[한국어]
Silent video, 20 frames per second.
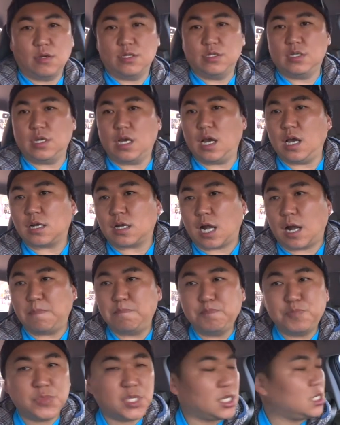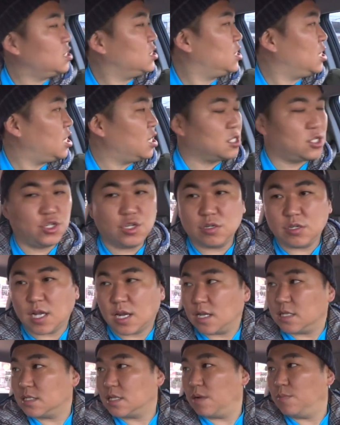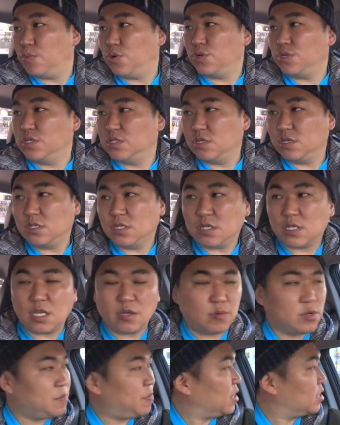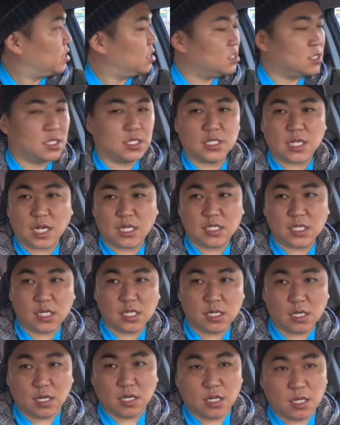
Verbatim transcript: 야 갑자기 차가 튀어나간다 뭐 이런 느낌을 받기는 사실